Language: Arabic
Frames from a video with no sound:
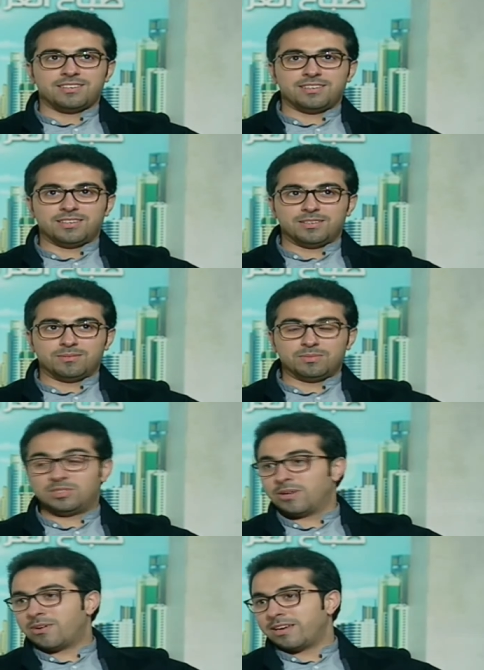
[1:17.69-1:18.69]
آه،
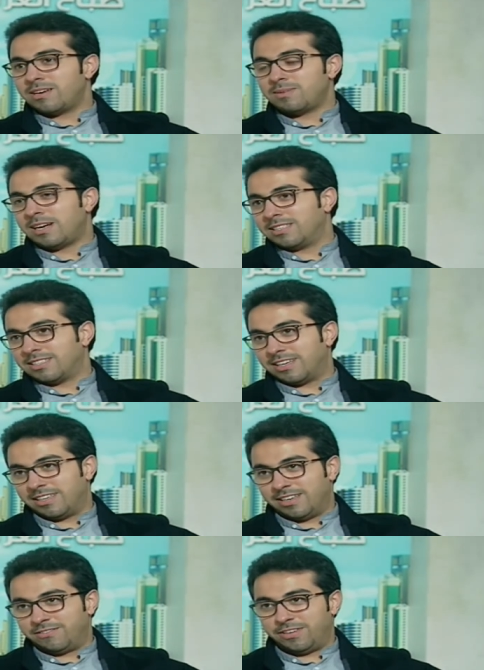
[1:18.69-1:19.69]
من زوايا ما حد
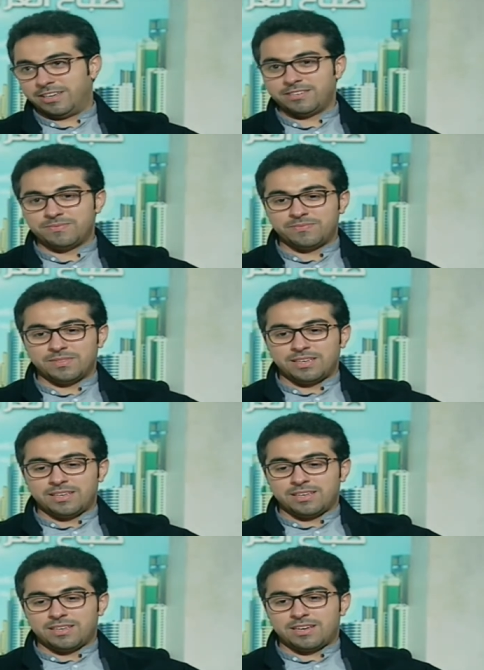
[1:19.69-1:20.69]
كان يعلم فيها
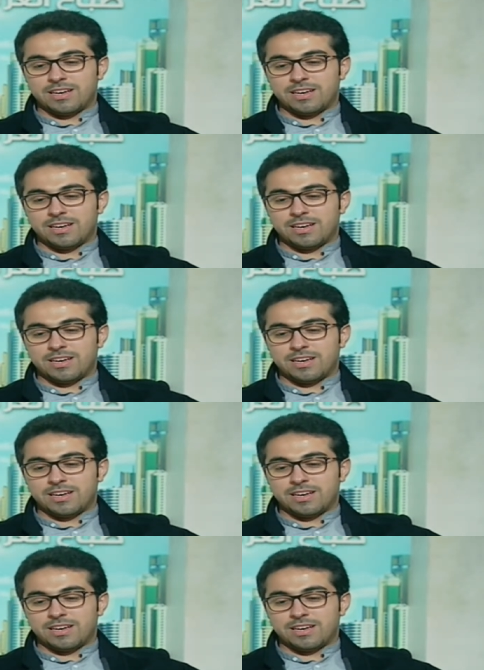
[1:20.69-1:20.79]
نعم.